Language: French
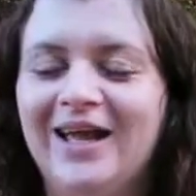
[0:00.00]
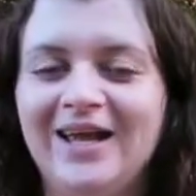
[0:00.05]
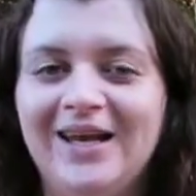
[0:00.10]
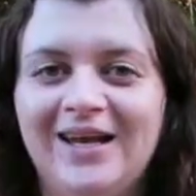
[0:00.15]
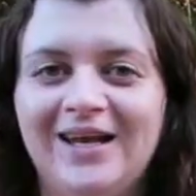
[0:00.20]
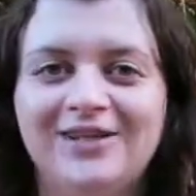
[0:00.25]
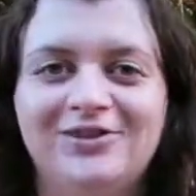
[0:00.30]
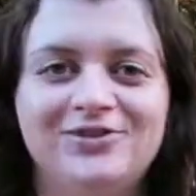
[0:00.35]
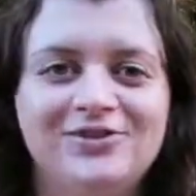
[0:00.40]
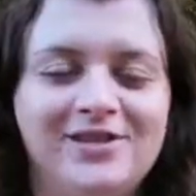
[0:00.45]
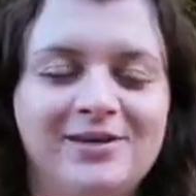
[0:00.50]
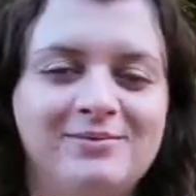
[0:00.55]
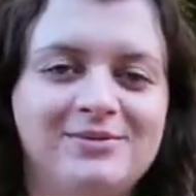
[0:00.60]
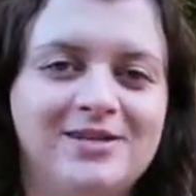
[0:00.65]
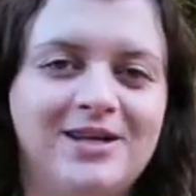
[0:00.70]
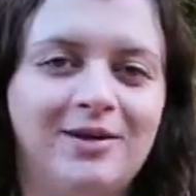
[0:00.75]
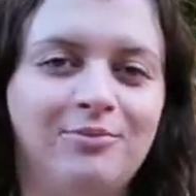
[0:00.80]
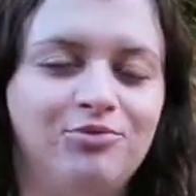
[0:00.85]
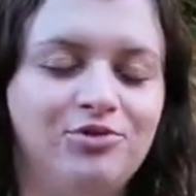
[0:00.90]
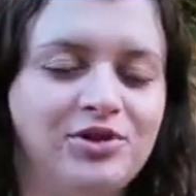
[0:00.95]
Et la deuxième,
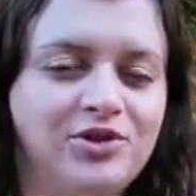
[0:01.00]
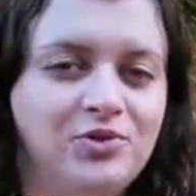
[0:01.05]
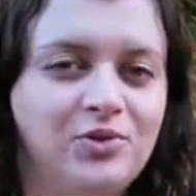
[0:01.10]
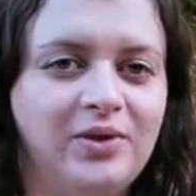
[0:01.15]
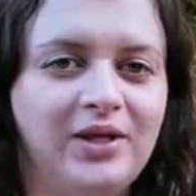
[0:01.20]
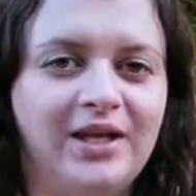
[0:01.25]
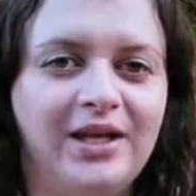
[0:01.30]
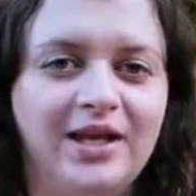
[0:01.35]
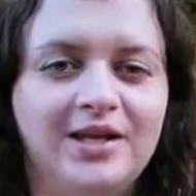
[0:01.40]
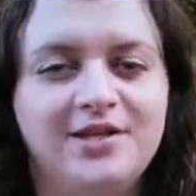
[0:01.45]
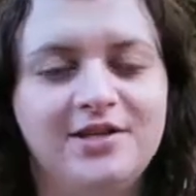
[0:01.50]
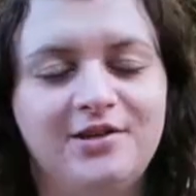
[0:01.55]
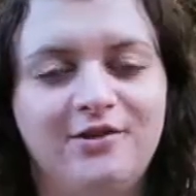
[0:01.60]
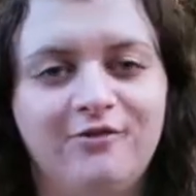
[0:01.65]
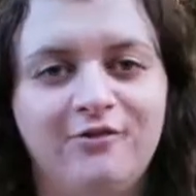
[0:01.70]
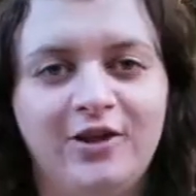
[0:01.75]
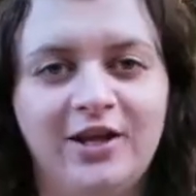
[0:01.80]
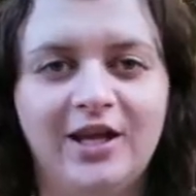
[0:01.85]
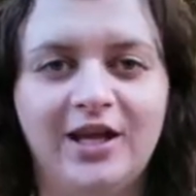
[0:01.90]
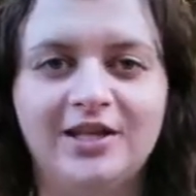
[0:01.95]
c'est la punition
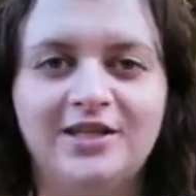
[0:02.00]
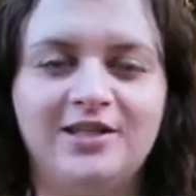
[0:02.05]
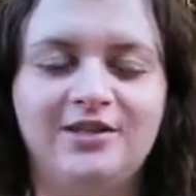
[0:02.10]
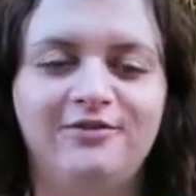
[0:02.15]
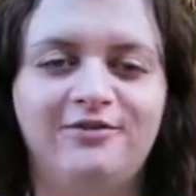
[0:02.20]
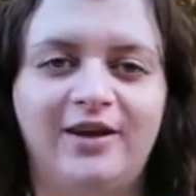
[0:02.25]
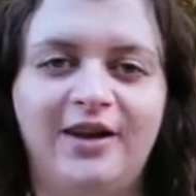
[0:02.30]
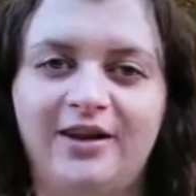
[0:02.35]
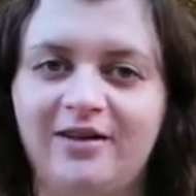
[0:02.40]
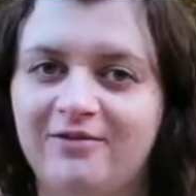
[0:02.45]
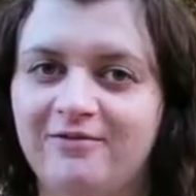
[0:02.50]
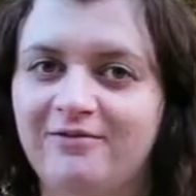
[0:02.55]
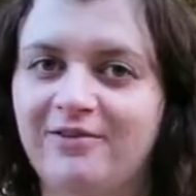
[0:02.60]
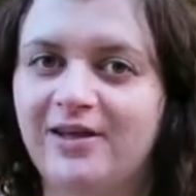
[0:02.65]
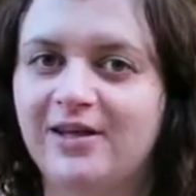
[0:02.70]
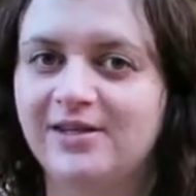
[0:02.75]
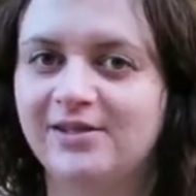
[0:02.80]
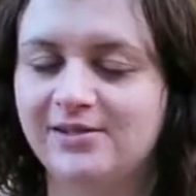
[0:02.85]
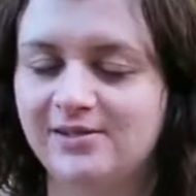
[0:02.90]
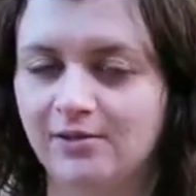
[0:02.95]
négative. Négative à
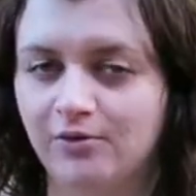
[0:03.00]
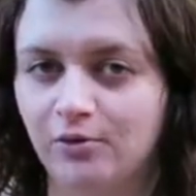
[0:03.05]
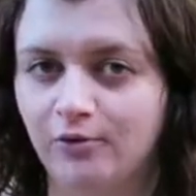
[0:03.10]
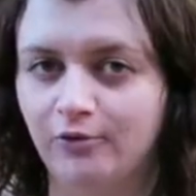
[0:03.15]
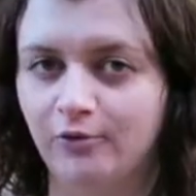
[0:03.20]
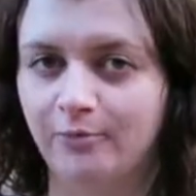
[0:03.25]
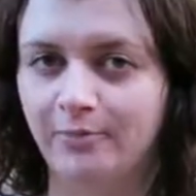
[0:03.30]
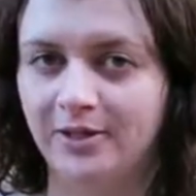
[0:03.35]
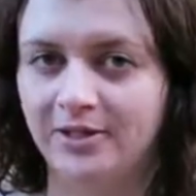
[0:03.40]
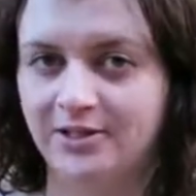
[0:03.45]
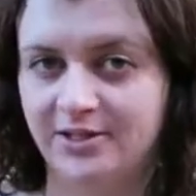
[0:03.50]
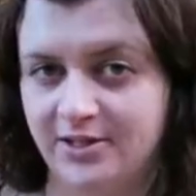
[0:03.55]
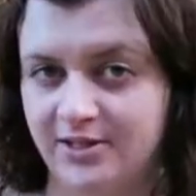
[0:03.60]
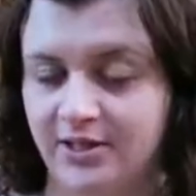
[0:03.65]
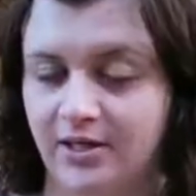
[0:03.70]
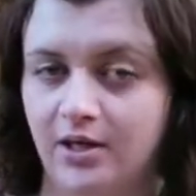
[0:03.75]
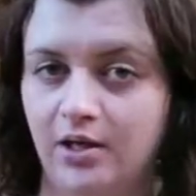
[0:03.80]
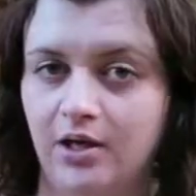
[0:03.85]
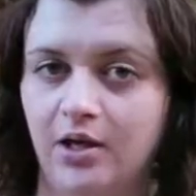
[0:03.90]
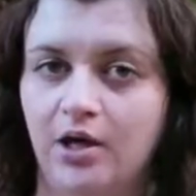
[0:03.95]
l'inverse ne veut pas
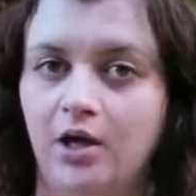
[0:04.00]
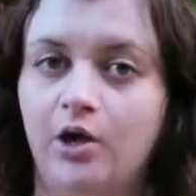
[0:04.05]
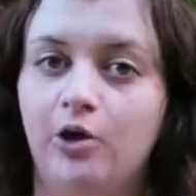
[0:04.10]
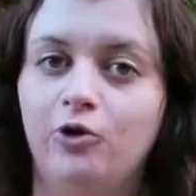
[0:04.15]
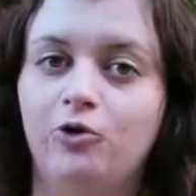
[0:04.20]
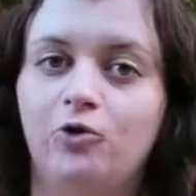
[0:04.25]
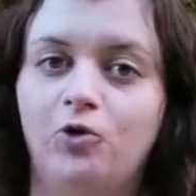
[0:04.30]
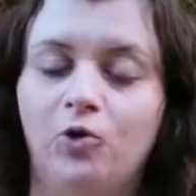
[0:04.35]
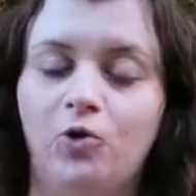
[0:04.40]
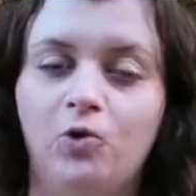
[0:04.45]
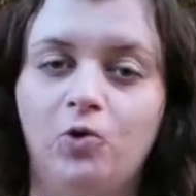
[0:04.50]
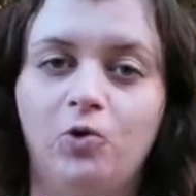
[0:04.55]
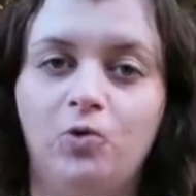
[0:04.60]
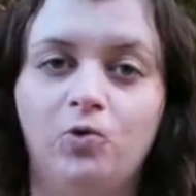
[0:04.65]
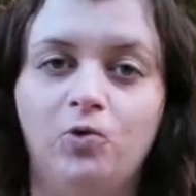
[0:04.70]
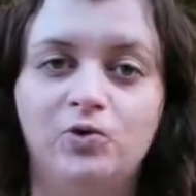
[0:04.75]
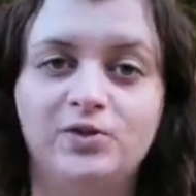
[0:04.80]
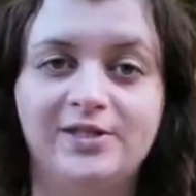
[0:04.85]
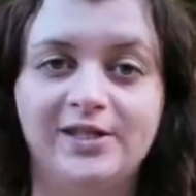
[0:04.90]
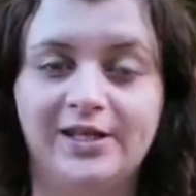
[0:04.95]
dire que
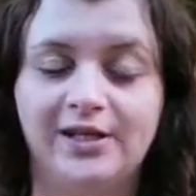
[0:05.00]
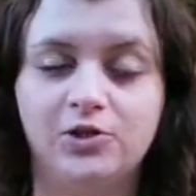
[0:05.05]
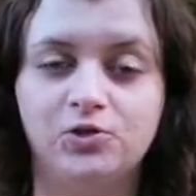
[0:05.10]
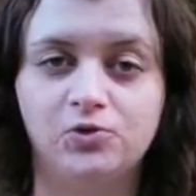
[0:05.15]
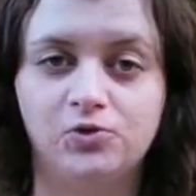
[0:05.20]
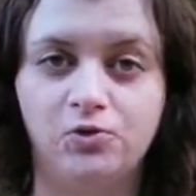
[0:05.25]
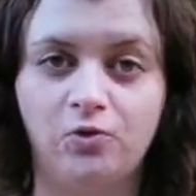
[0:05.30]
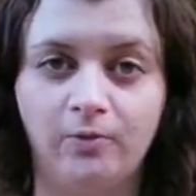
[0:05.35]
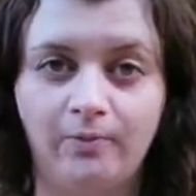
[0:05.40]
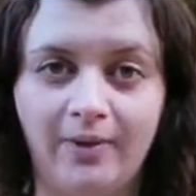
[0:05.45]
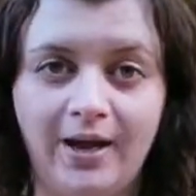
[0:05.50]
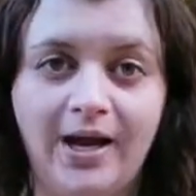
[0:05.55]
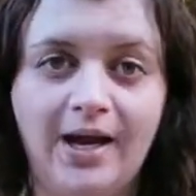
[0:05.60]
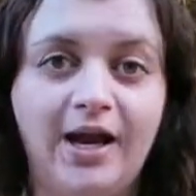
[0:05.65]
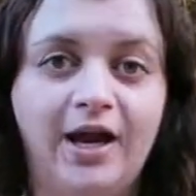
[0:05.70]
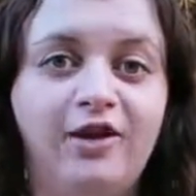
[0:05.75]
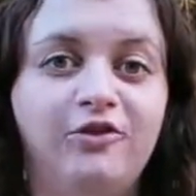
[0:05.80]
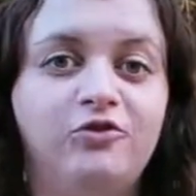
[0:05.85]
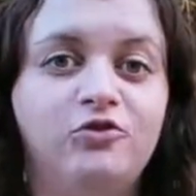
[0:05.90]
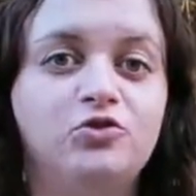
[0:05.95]
euh, c'est quelque chose de
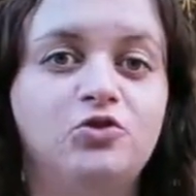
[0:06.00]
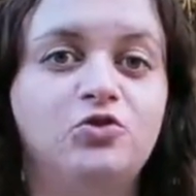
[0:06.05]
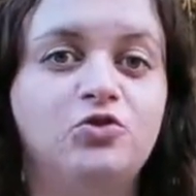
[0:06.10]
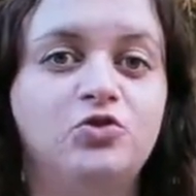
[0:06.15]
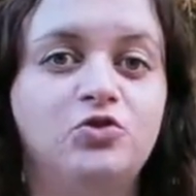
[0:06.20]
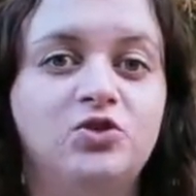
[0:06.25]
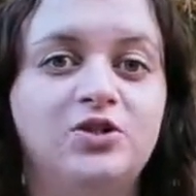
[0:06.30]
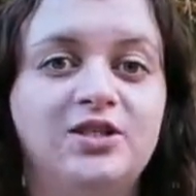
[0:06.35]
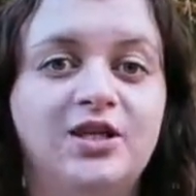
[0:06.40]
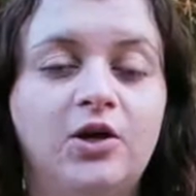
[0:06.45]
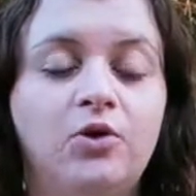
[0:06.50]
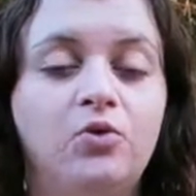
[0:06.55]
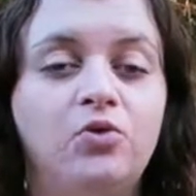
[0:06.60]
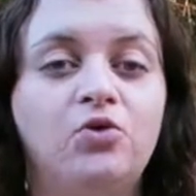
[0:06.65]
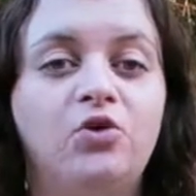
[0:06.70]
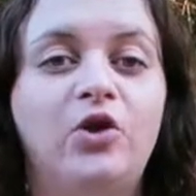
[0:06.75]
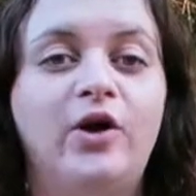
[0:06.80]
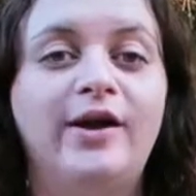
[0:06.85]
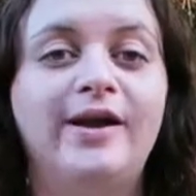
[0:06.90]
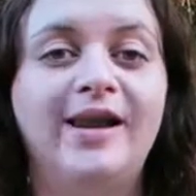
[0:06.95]
mal, elle veut juste dire
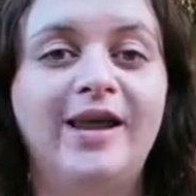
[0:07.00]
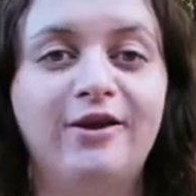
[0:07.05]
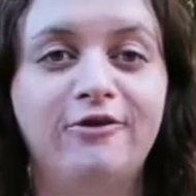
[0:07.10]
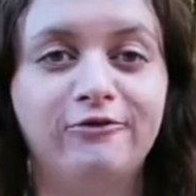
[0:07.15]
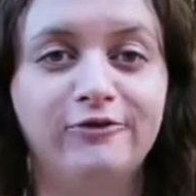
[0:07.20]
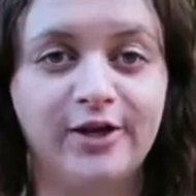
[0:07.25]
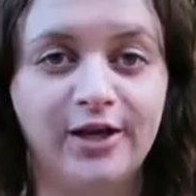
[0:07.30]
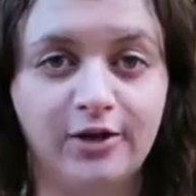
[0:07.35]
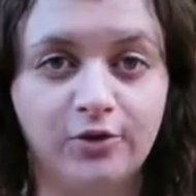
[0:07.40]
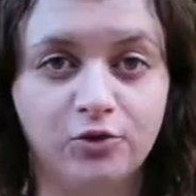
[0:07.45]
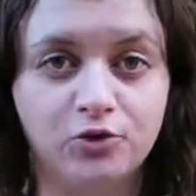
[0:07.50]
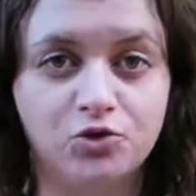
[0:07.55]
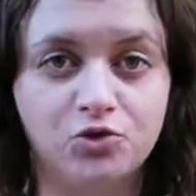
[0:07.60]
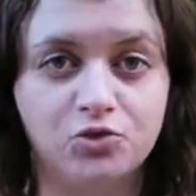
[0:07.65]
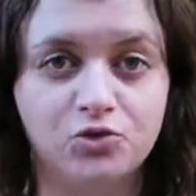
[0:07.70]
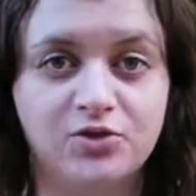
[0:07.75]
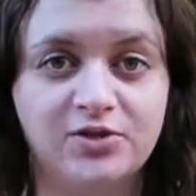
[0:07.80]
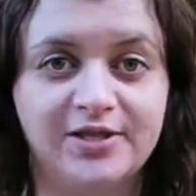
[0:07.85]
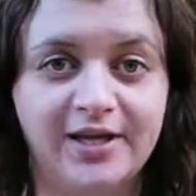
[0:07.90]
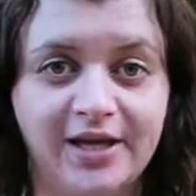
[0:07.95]
qu'on enlève quelque
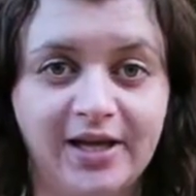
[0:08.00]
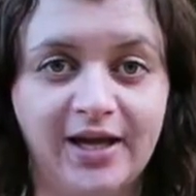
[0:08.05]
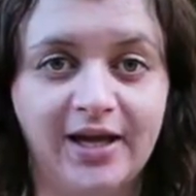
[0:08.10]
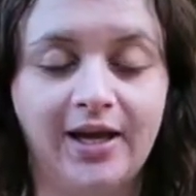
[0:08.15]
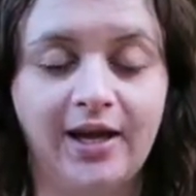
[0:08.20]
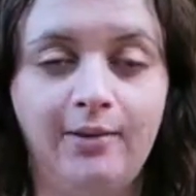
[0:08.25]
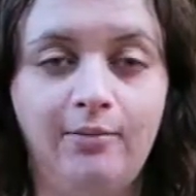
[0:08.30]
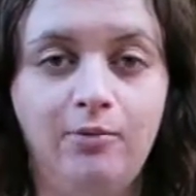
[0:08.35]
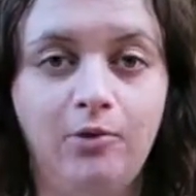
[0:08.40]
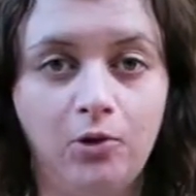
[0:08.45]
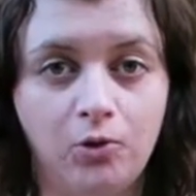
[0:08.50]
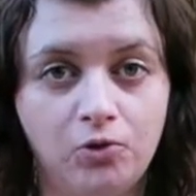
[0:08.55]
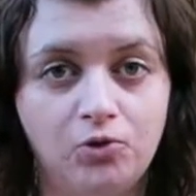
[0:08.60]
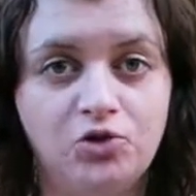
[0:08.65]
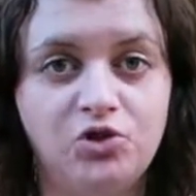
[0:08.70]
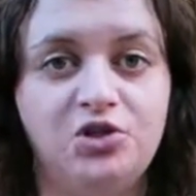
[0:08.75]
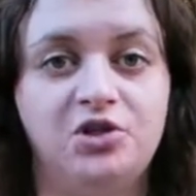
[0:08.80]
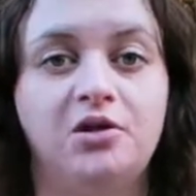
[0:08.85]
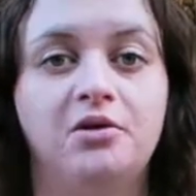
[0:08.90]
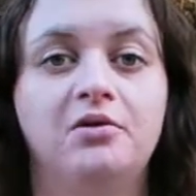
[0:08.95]
chose d'agréable au
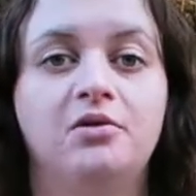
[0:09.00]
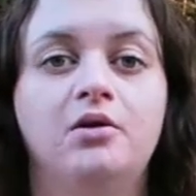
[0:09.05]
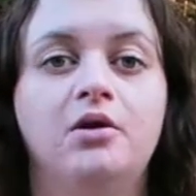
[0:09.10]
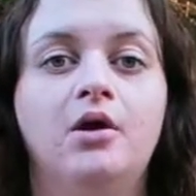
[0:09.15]
chien.